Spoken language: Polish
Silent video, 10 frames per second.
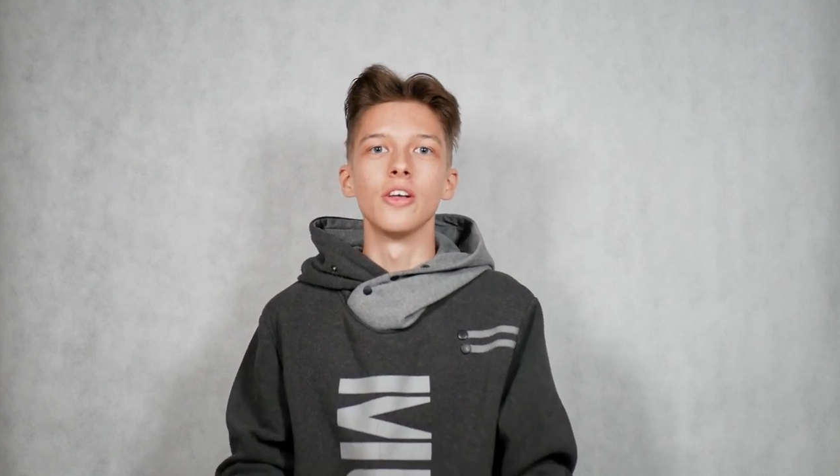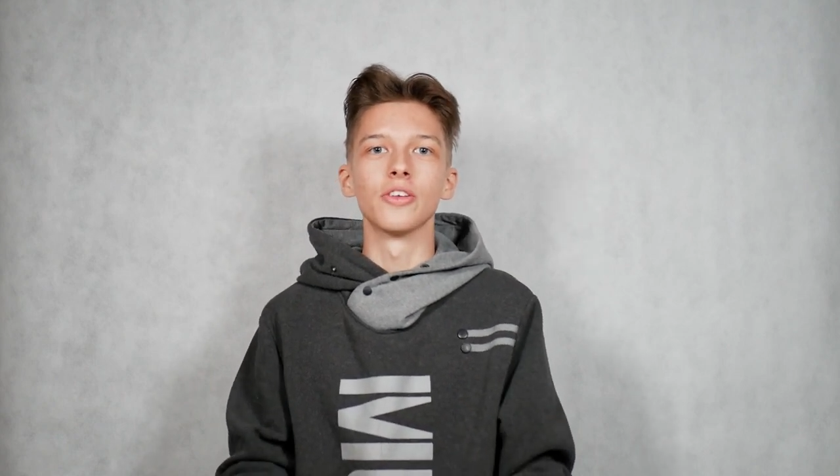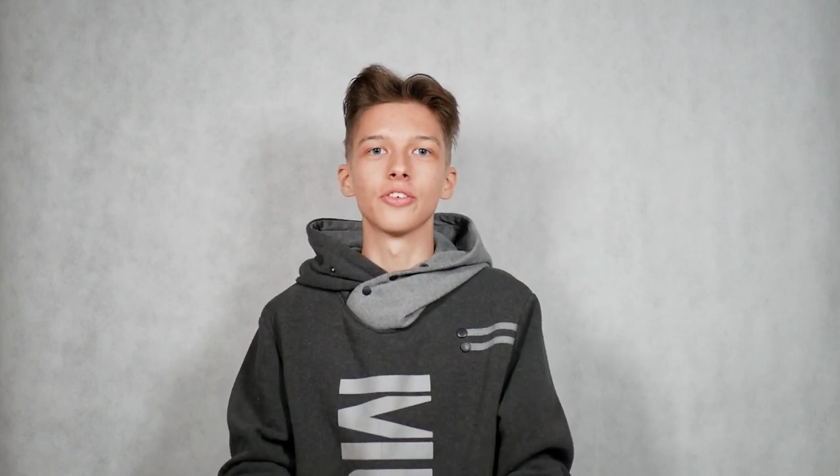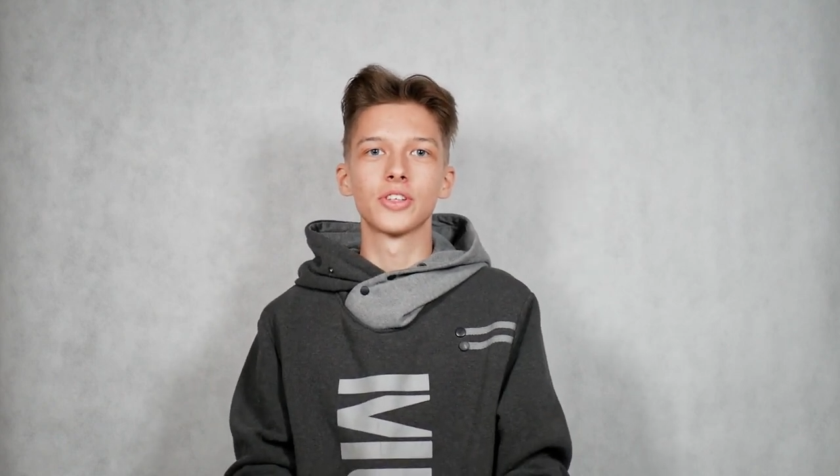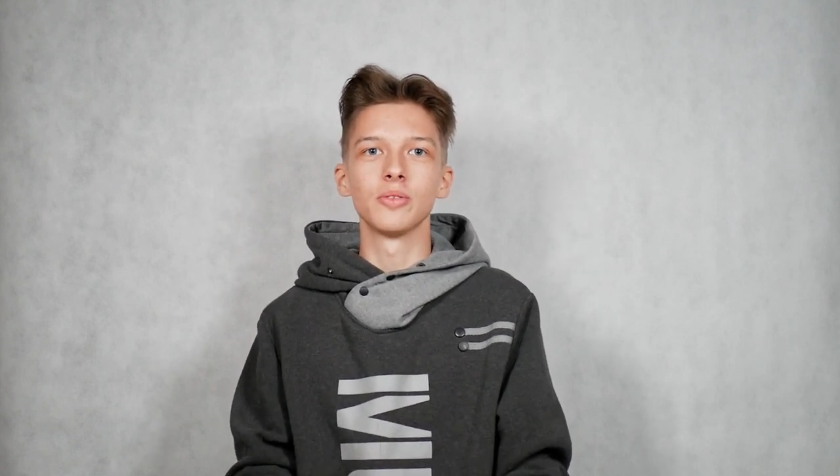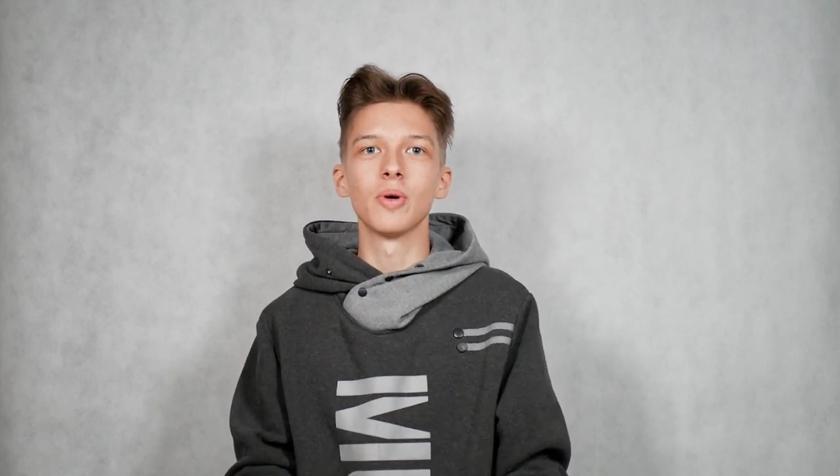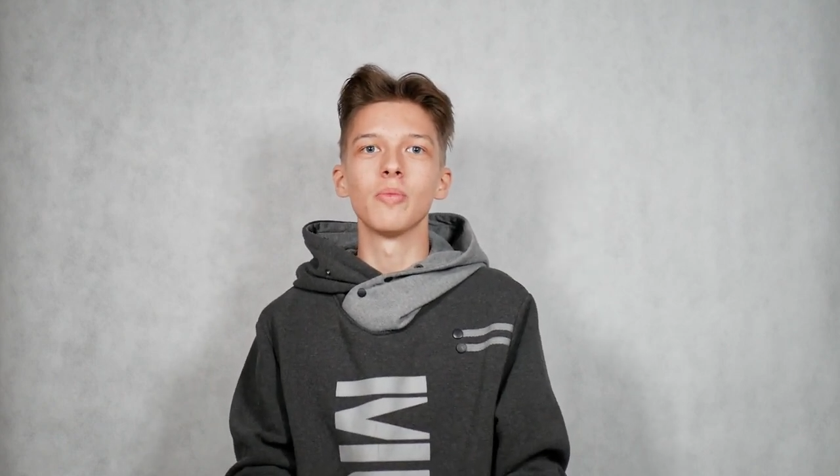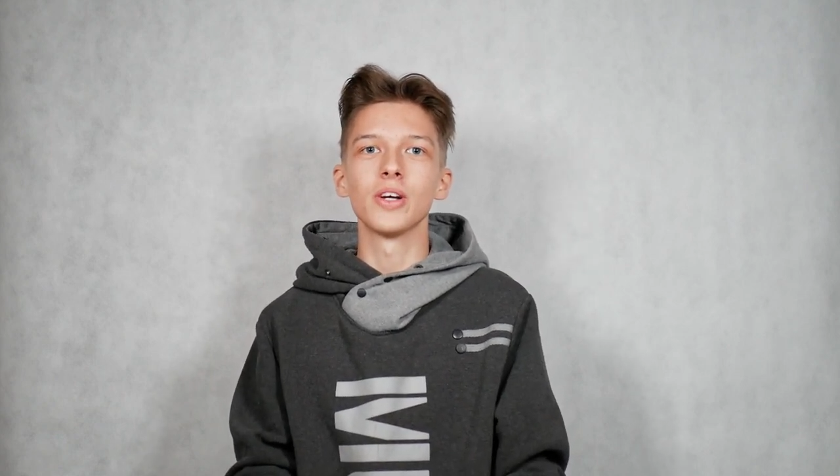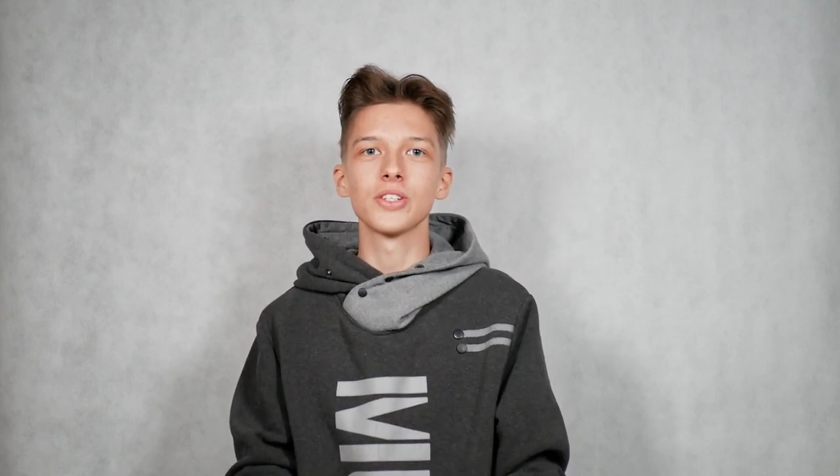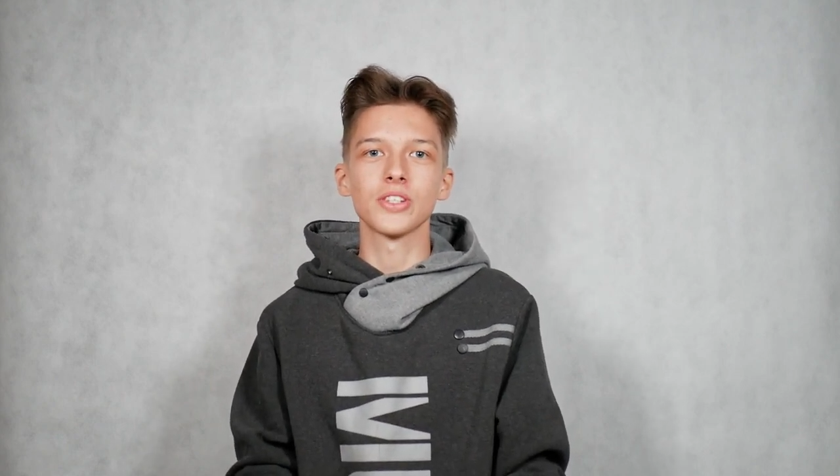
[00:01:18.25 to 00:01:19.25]
to w tym
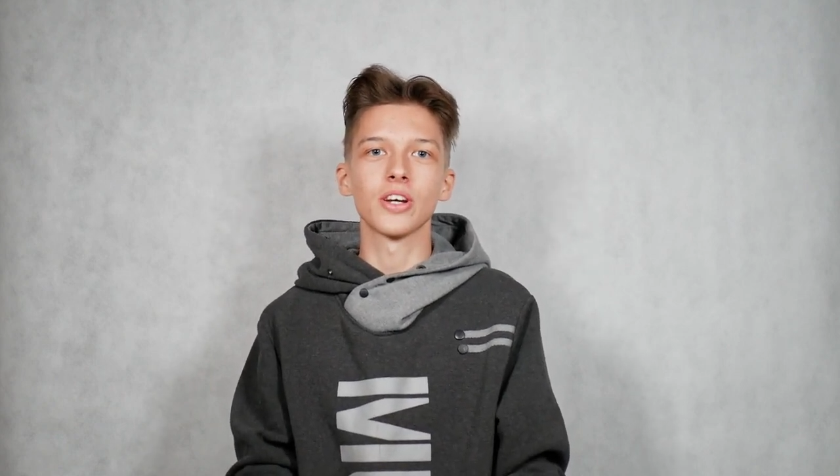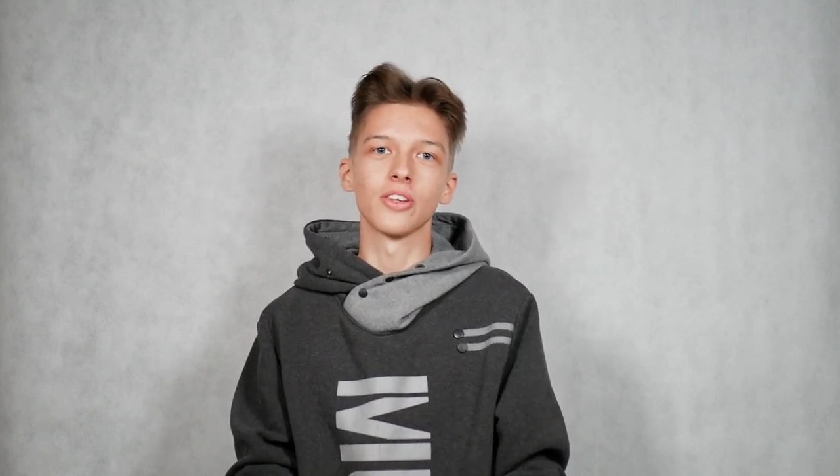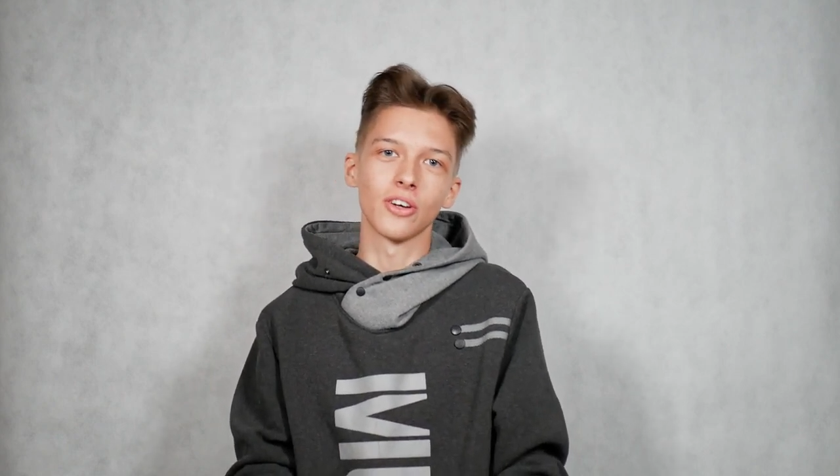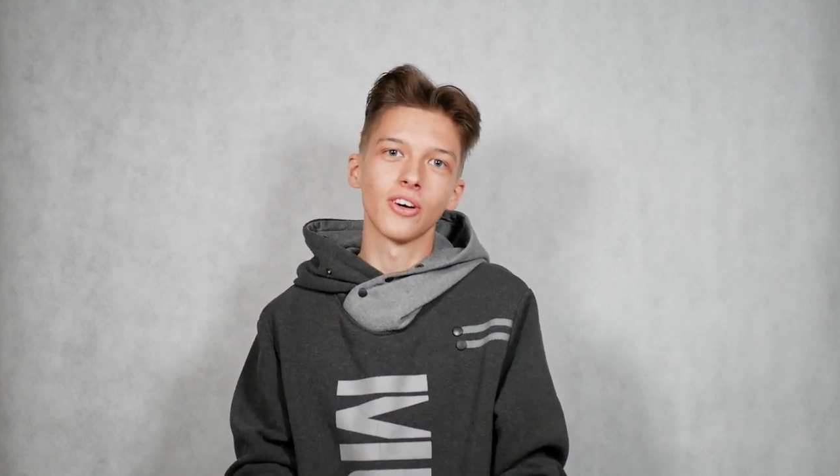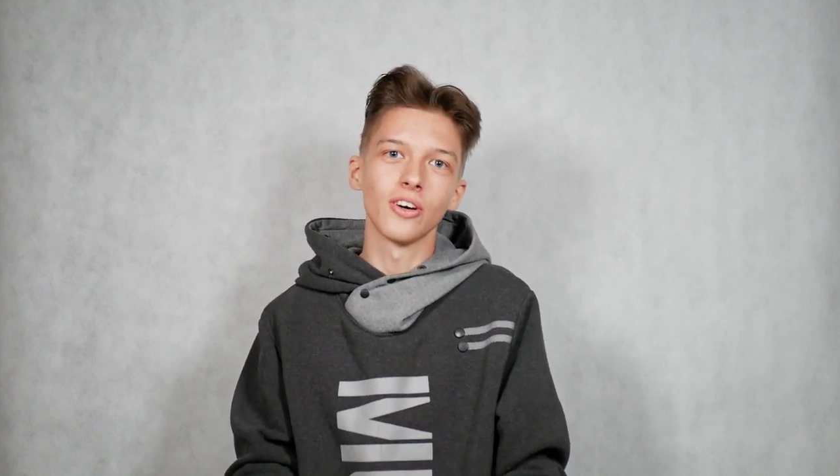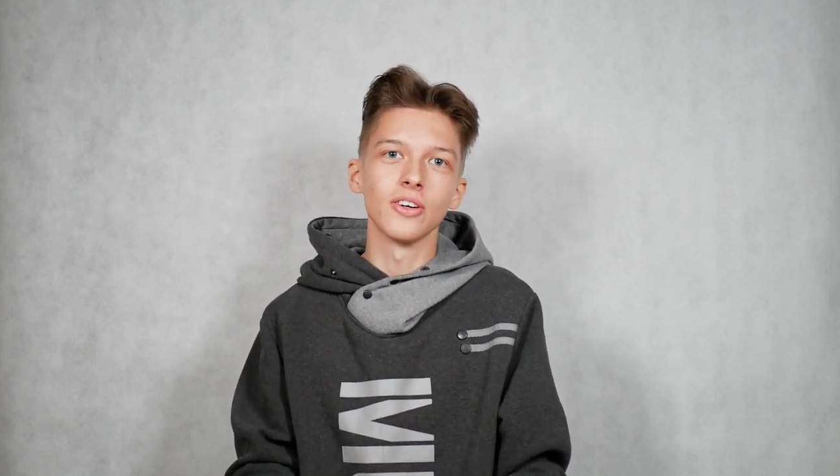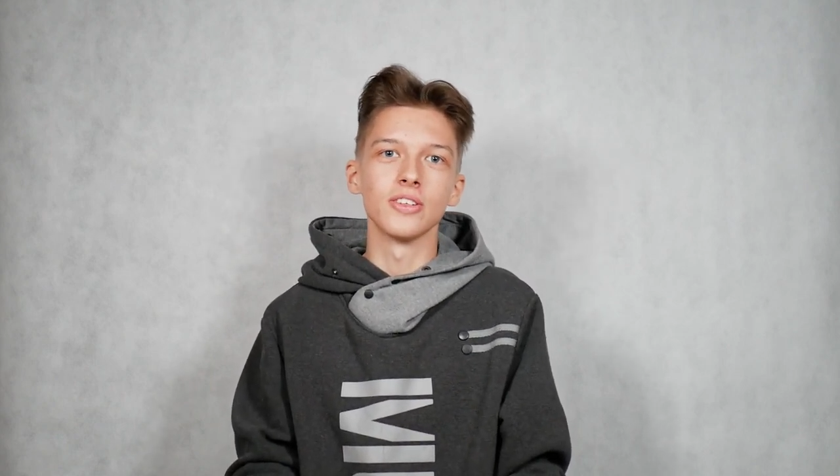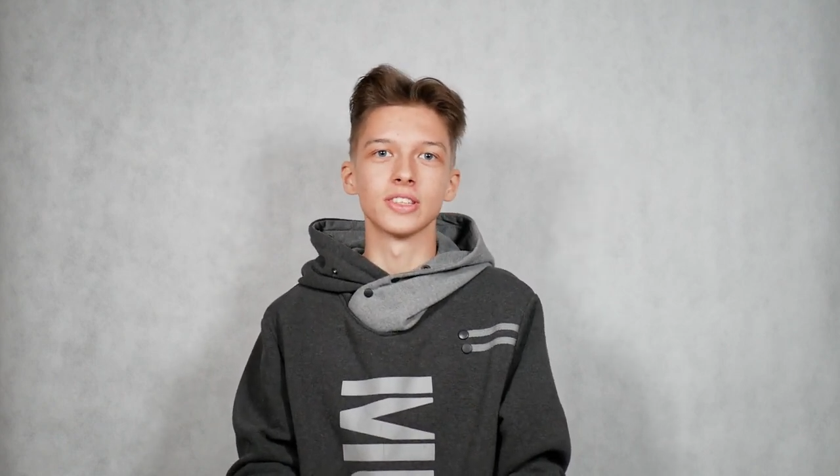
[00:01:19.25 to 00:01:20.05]
momencie no,